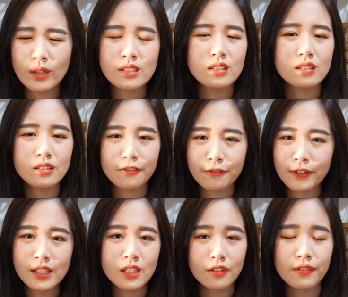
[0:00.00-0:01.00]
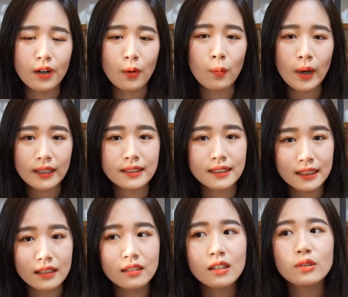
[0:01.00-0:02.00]
真的是非常非常万
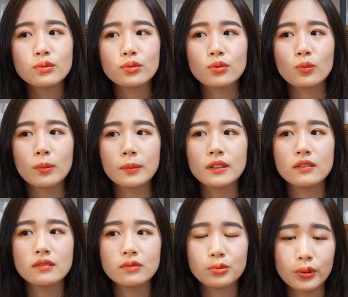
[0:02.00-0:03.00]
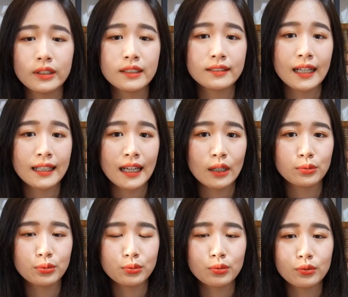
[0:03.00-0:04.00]
幸，就是我们决定带它
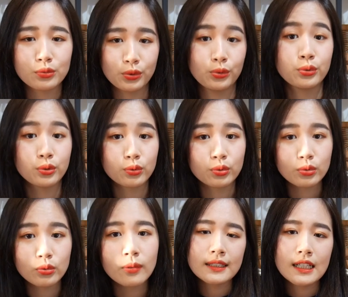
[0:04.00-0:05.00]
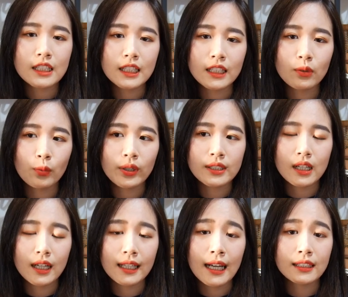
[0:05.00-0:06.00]
去做绝育手术。那在这里我也想
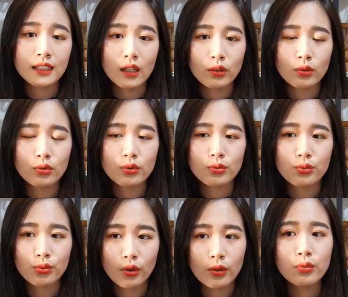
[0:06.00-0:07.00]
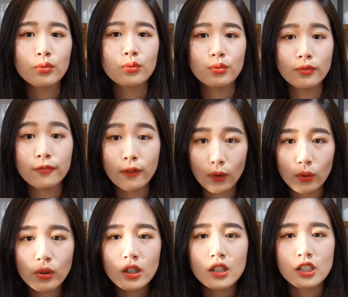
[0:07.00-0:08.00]
跟大家强调，就是绝育与否
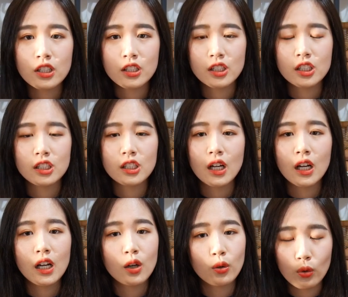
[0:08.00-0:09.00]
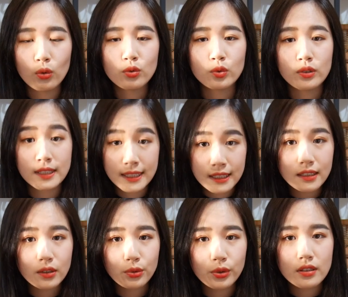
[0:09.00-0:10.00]
是呃狗狗主人自己
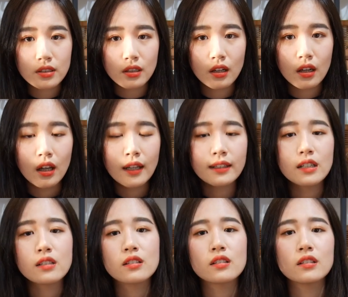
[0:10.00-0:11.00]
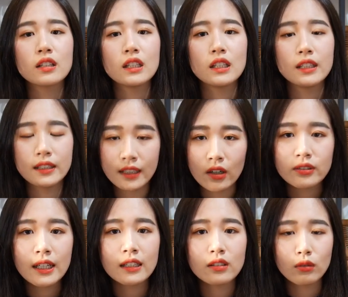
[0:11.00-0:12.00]
的选择，但是你一定要
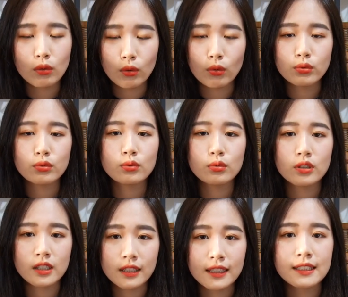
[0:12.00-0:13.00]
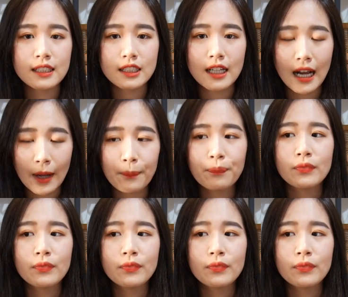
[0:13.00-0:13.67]
带你的狗狗去做身体检查，